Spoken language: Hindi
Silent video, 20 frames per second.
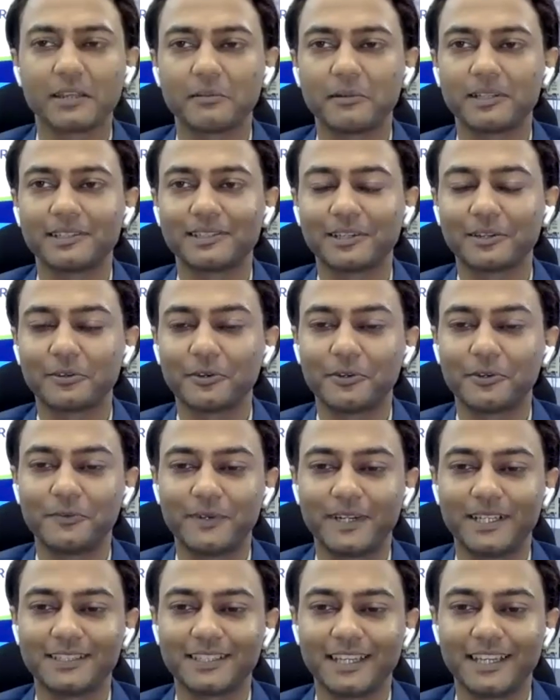के बाद इतना
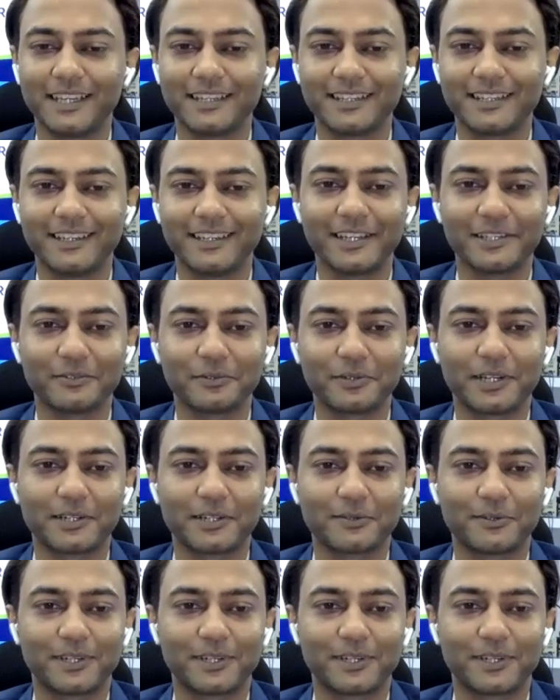कॉन्फिडेंस आया कि नया दुकान